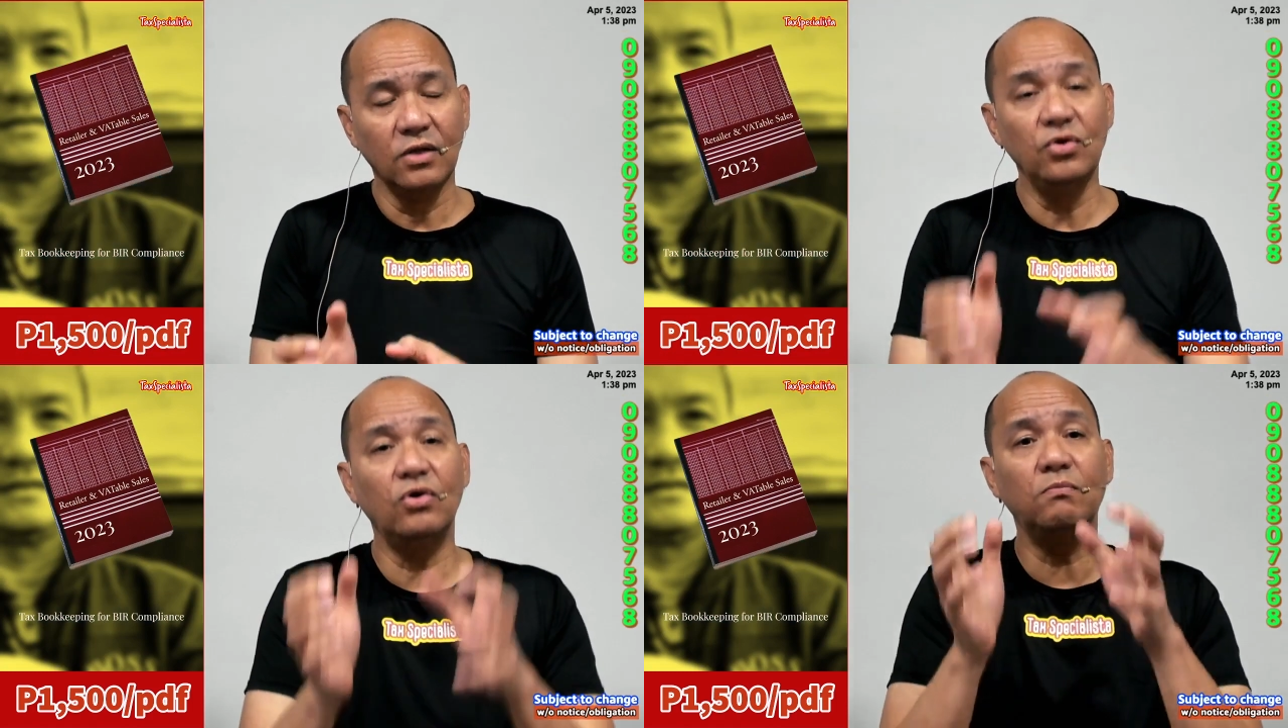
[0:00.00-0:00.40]

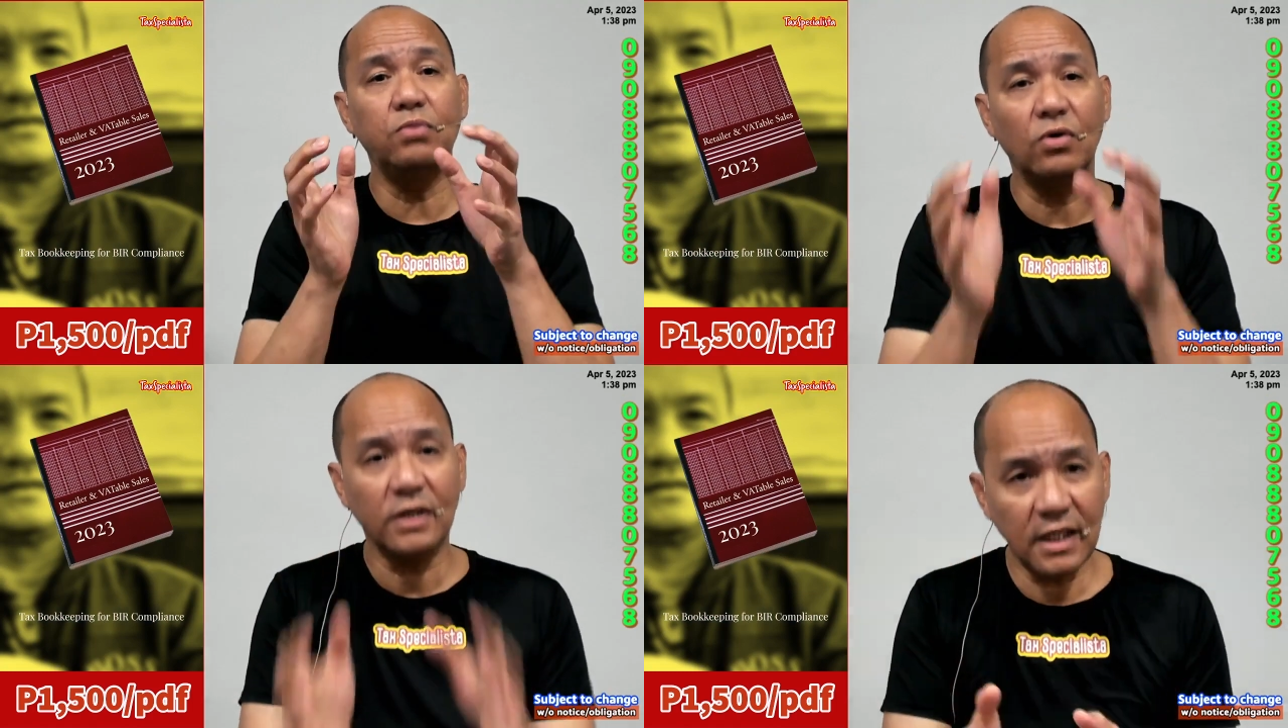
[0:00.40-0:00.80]
yung
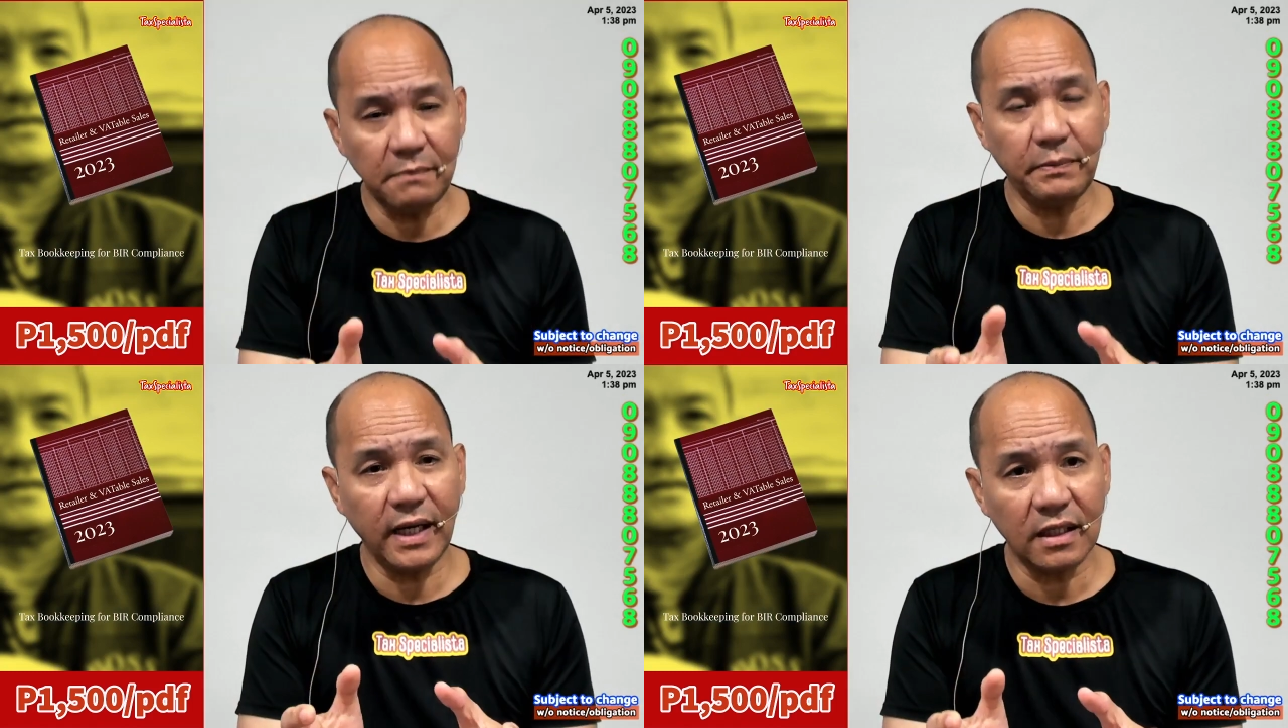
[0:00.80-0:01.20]

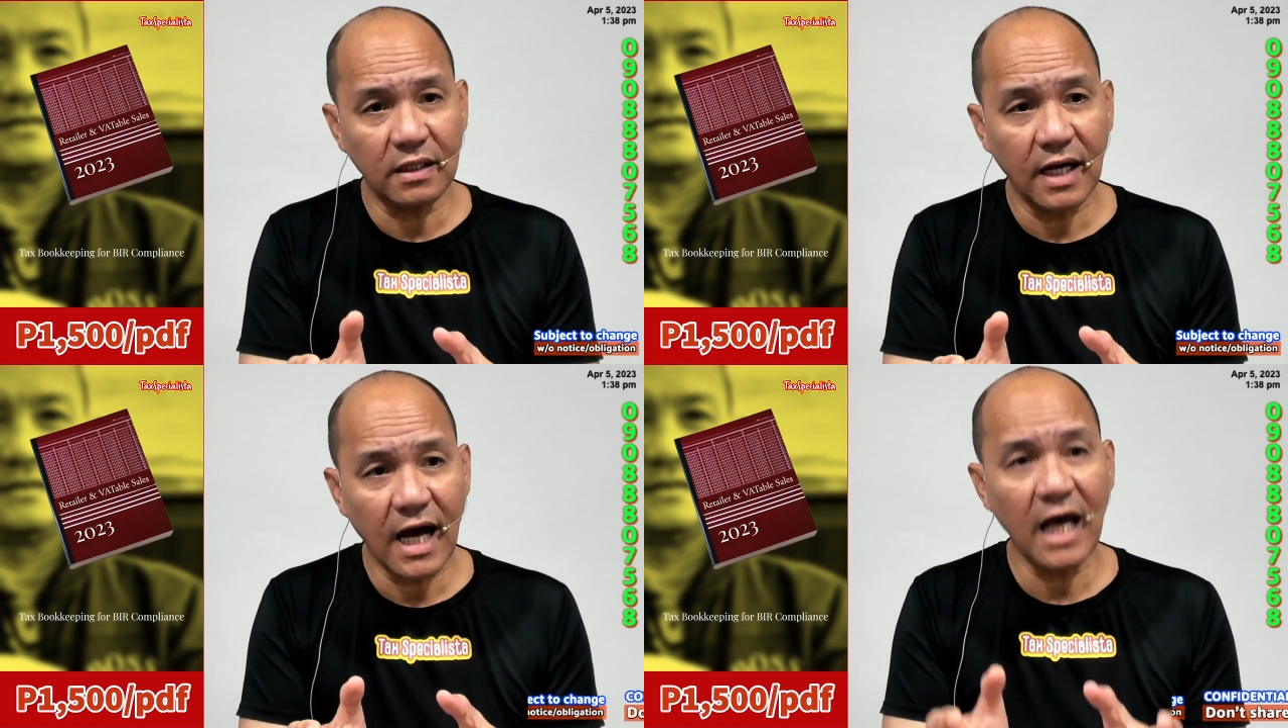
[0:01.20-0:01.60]

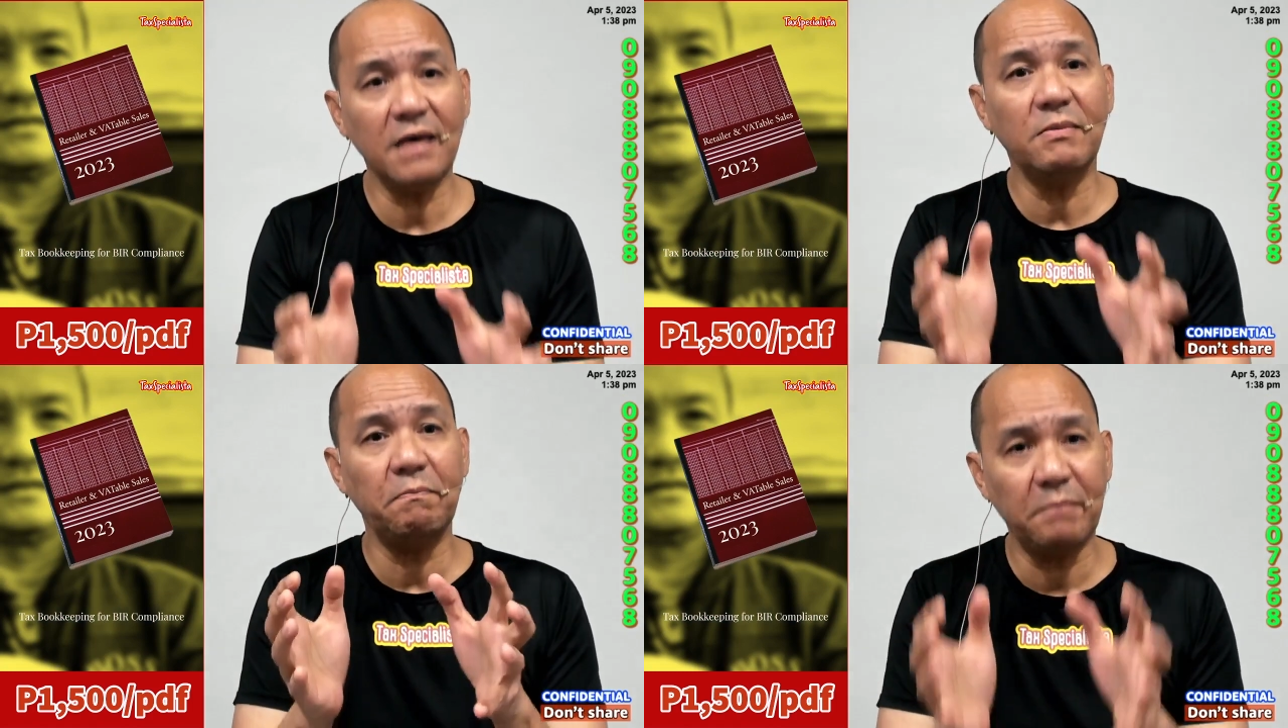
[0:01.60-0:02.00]
bookkeeper ay
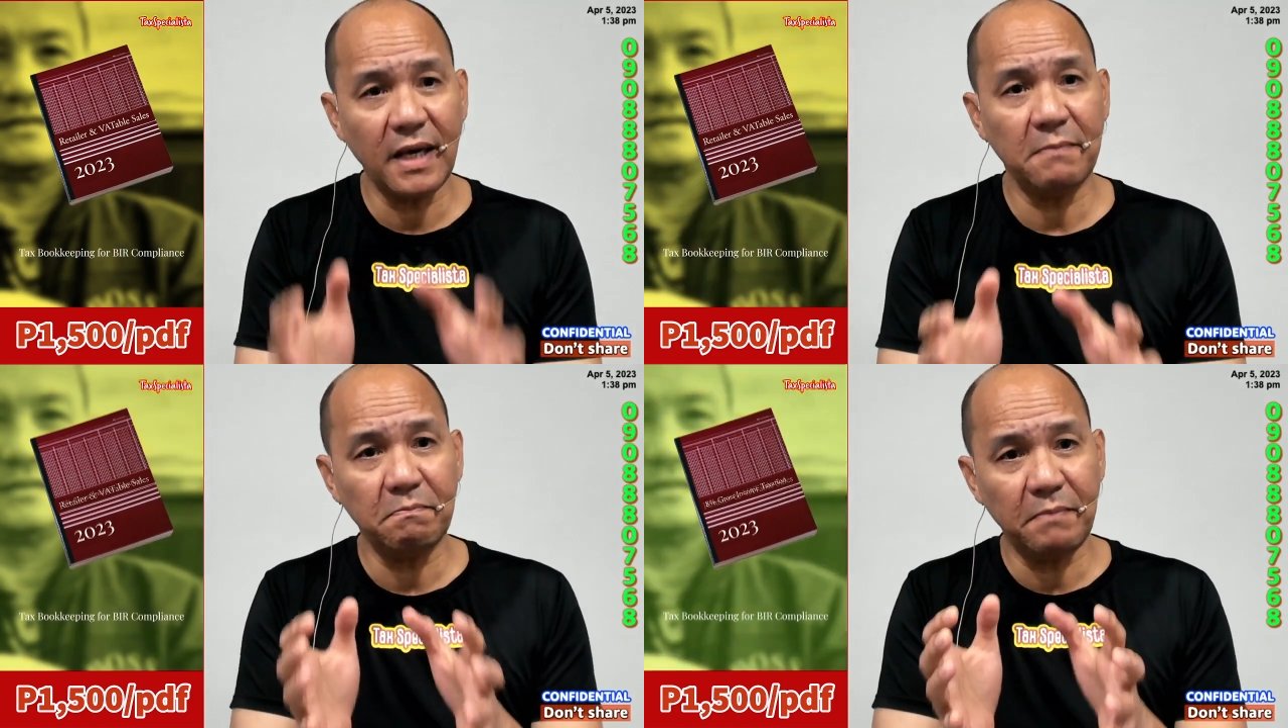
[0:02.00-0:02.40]

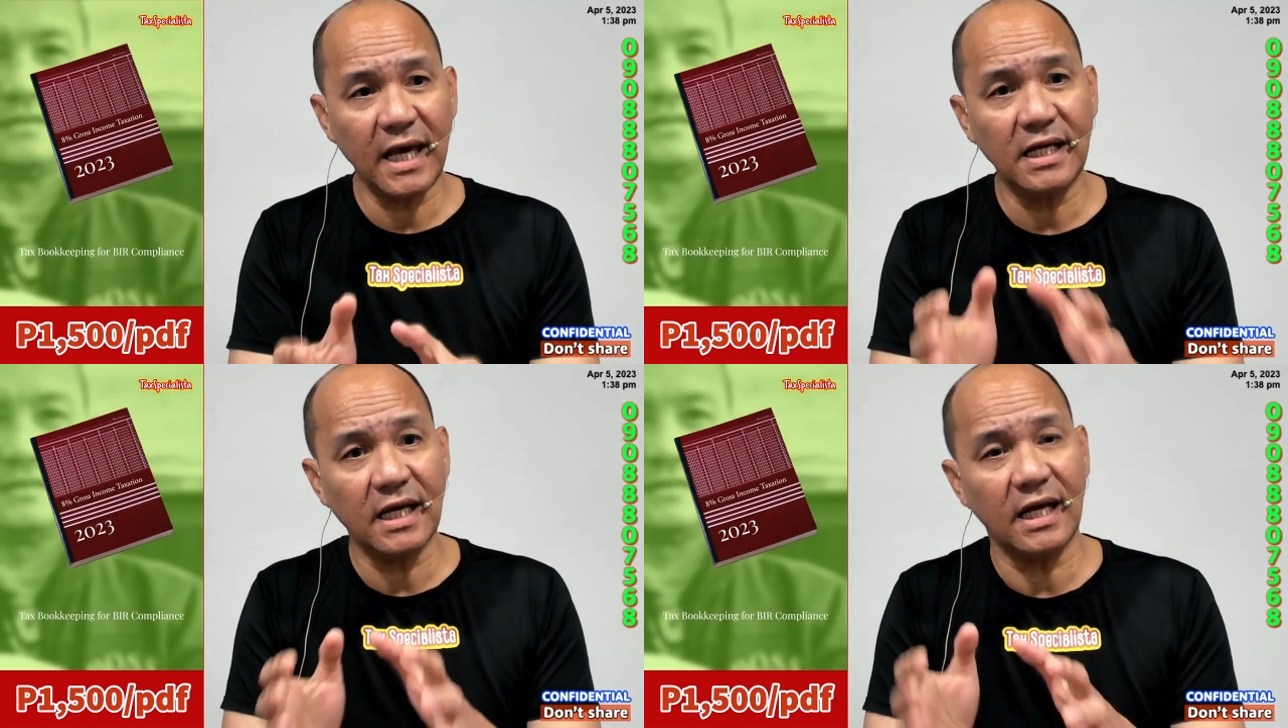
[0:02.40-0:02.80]

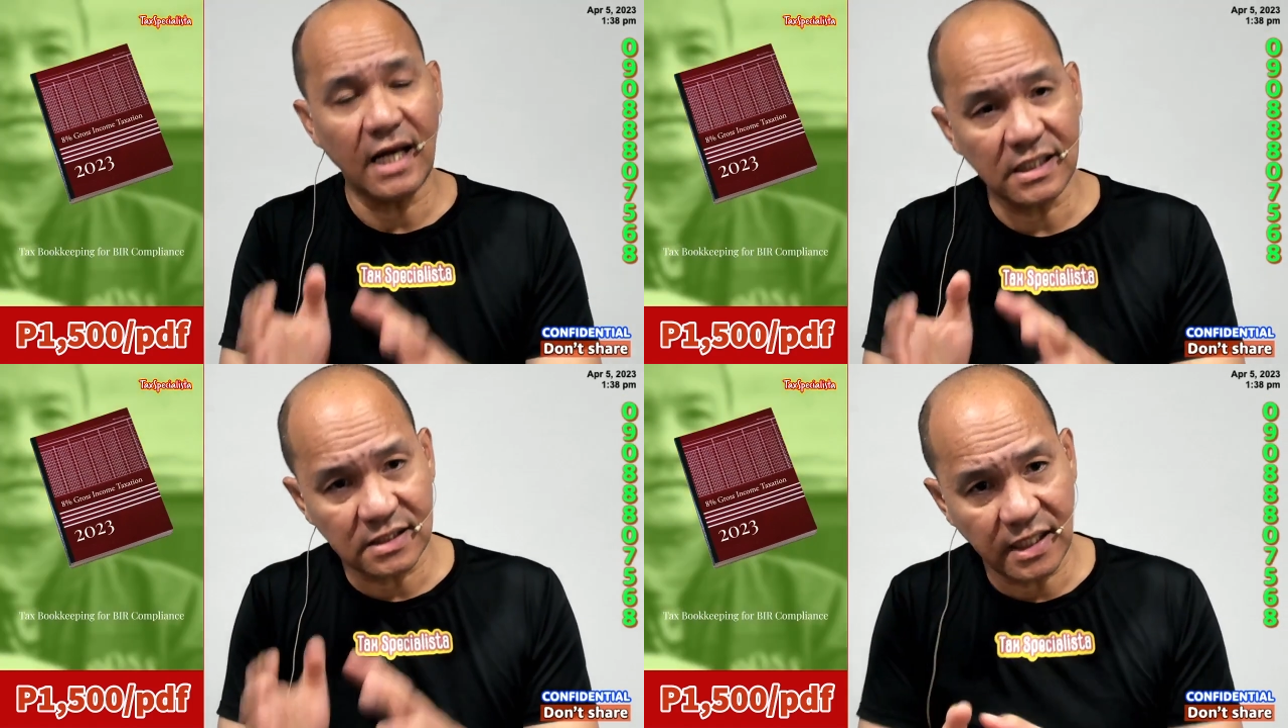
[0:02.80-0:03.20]

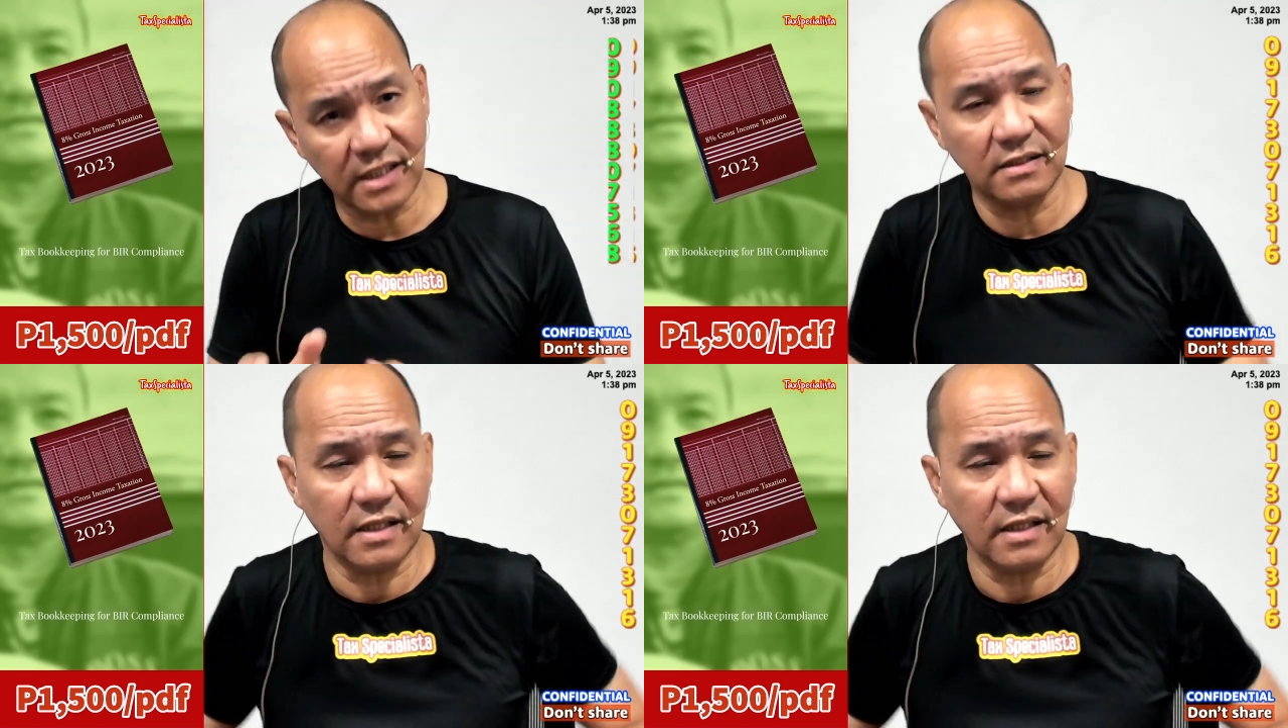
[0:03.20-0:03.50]
mape-penalize din.